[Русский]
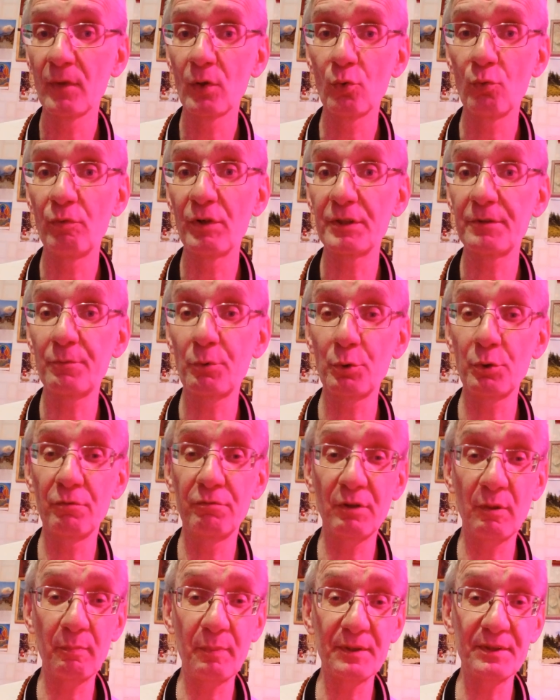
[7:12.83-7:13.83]
у вас вроде в
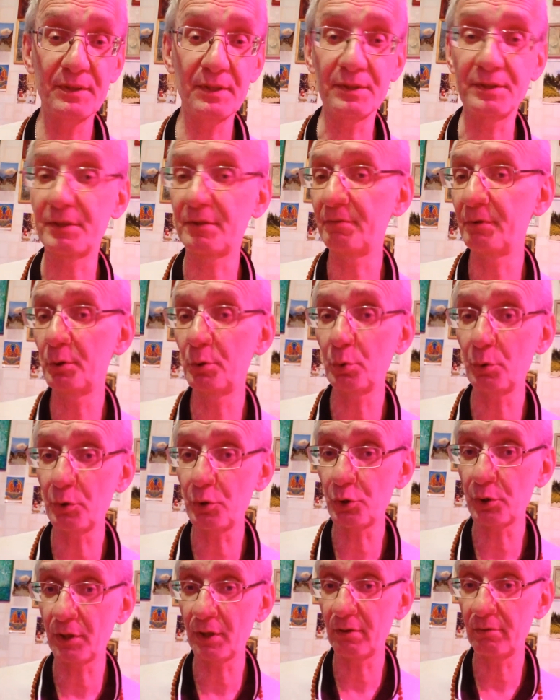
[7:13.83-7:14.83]
РПЦ святой
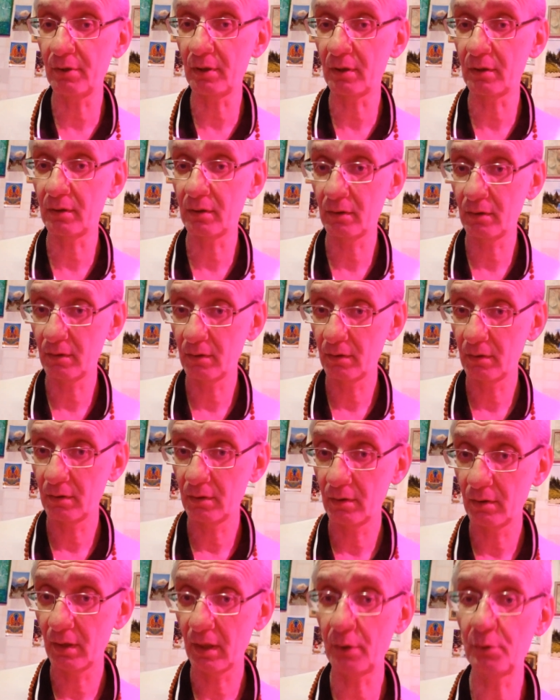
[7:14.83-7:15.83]
человек.
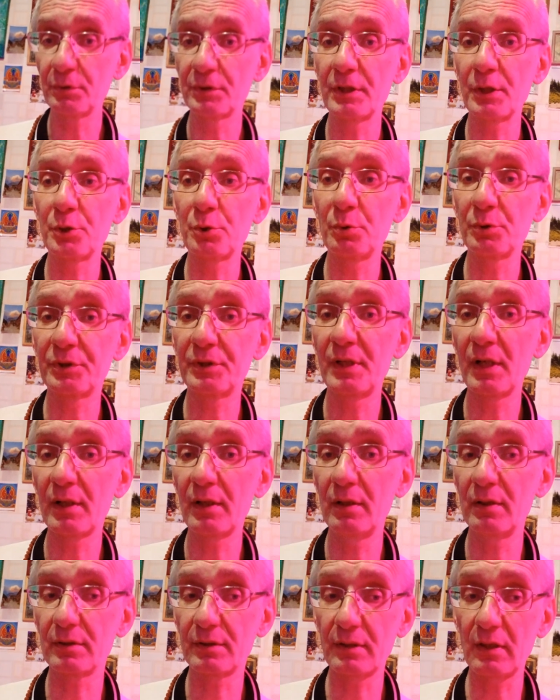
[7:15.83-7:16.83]
А он сошел с
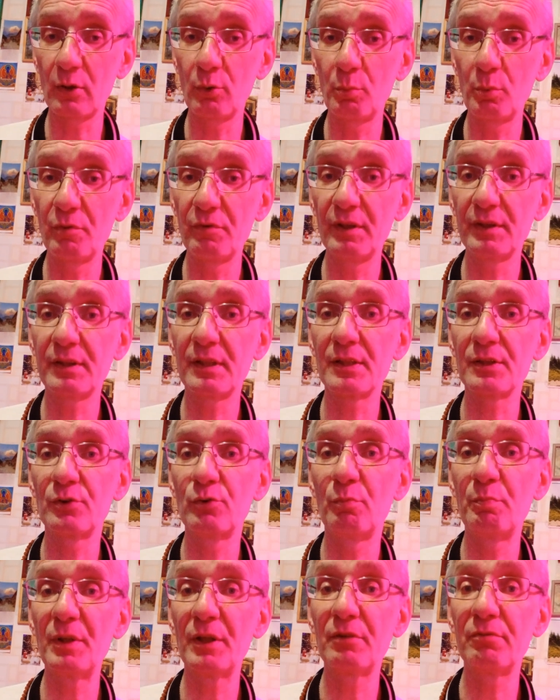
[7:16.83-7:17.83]
горы, стал убивать
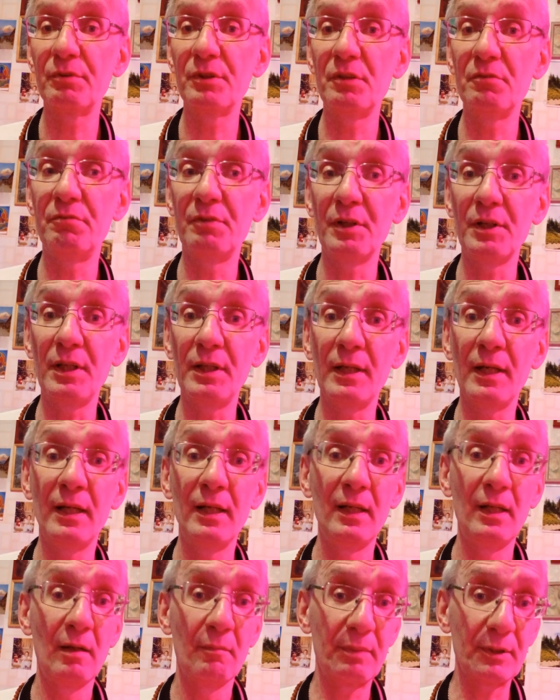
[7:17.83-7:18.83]
каждого пятого еврея.
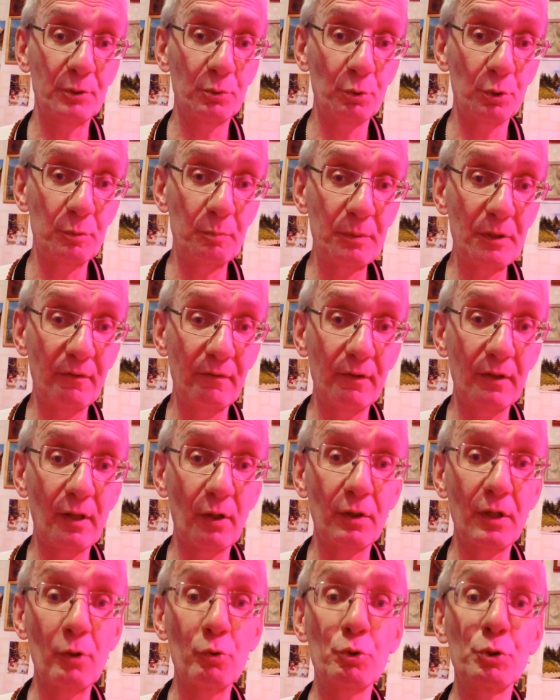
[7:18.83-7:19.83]
По сути, первый
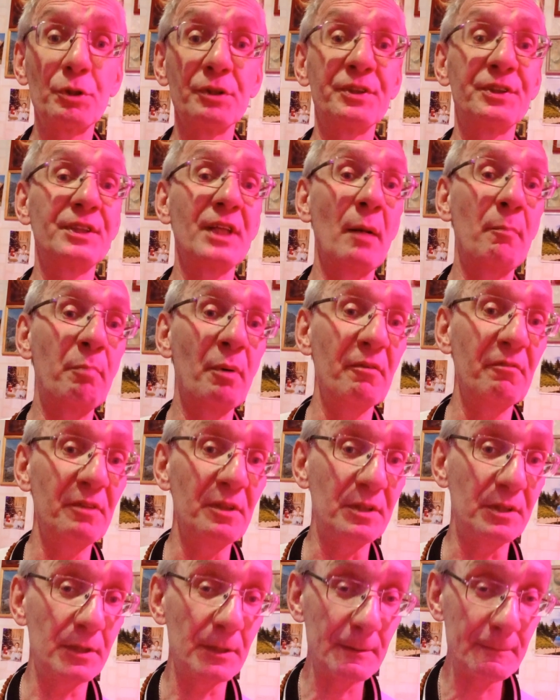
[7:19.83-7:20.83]
нарушил
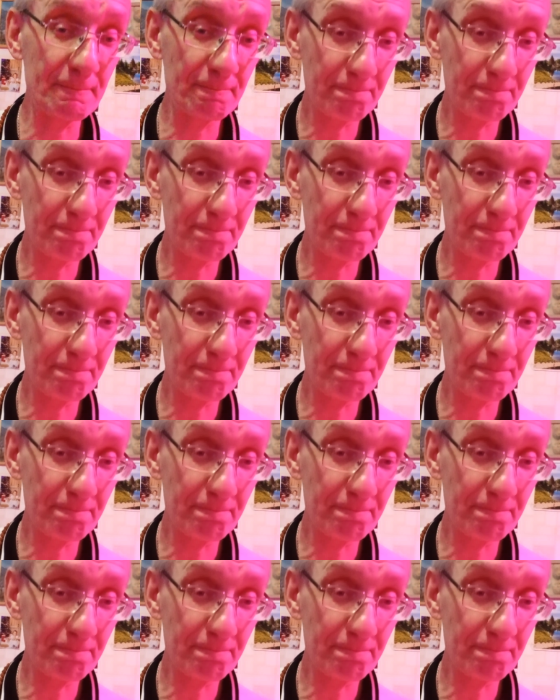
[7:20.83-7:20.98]
заповедь.